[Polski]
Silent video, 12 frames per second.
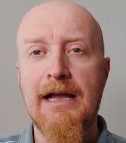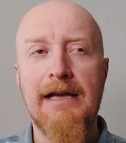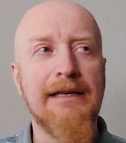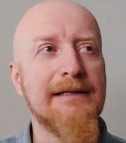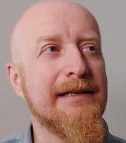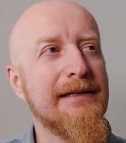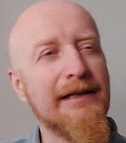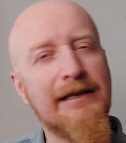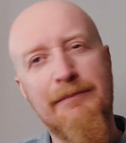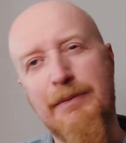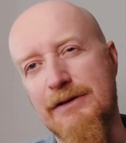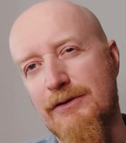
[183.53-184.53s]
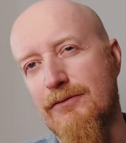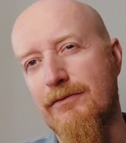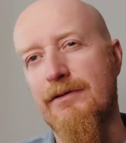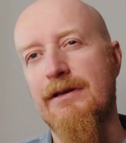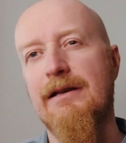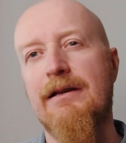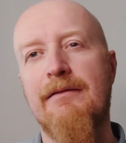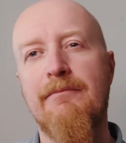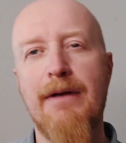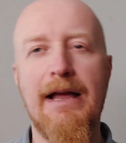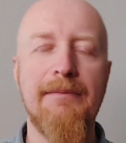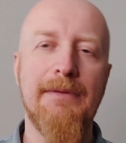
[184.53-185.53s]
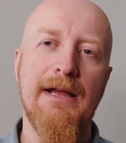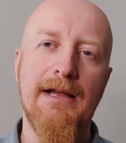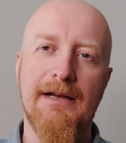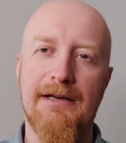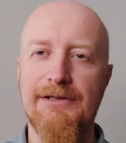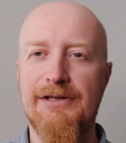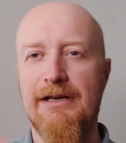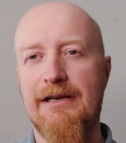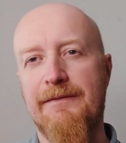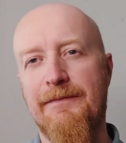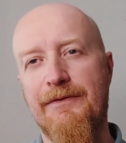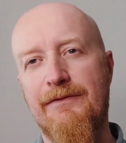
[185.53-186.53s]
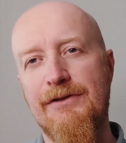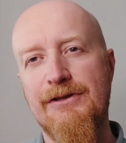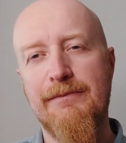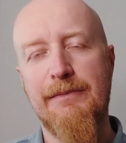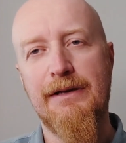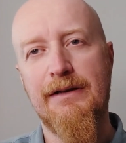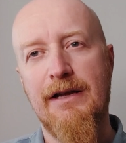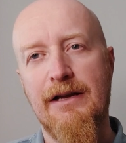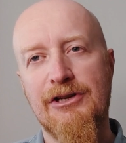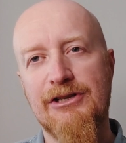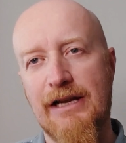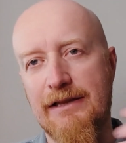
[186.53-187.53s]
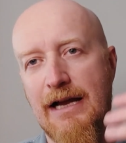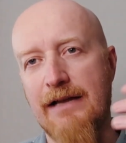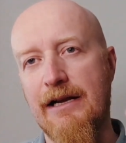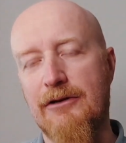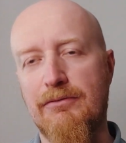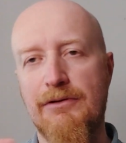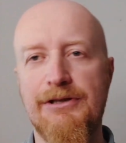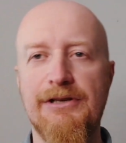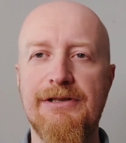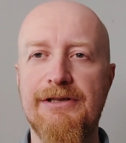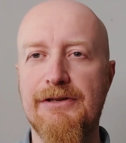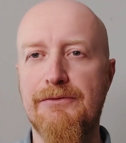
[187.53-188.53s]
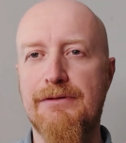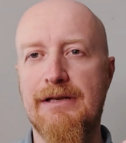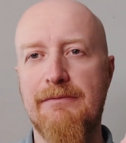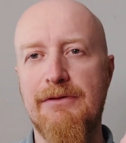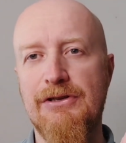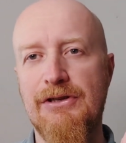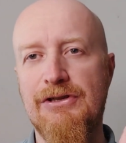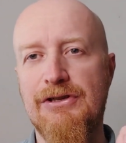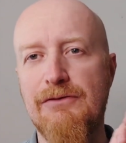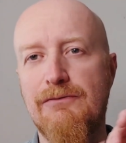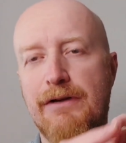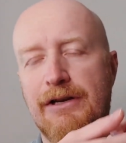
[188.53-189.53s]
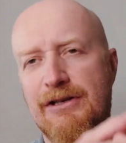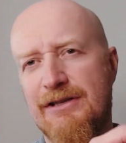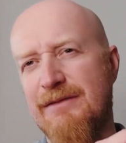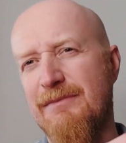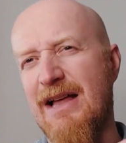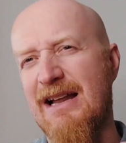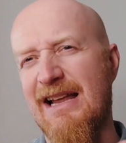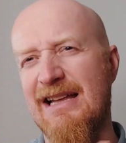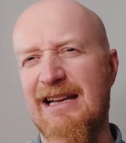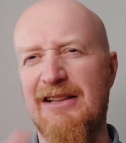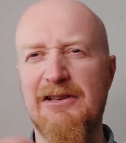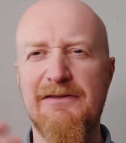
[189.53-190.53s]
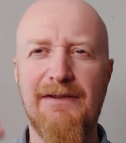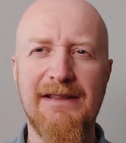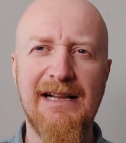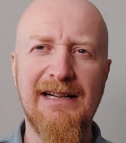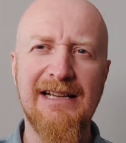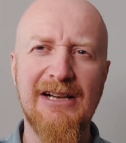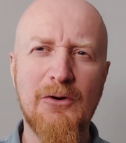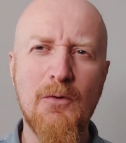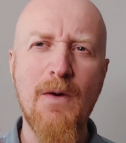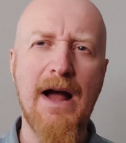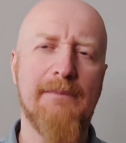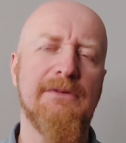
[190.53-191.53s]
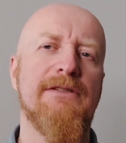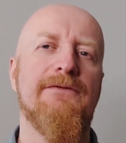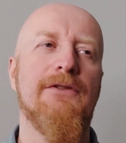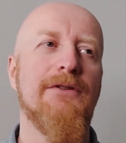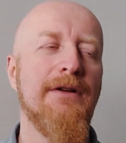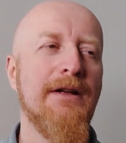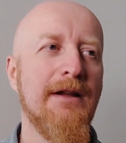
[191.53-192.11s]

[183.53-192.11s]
Jest ten taki paskudny mem, gdzie widzimy szatana, który siedzi z Jezusem i, i siłuje się z nim na rękę. To jest fatalne kłamstwo.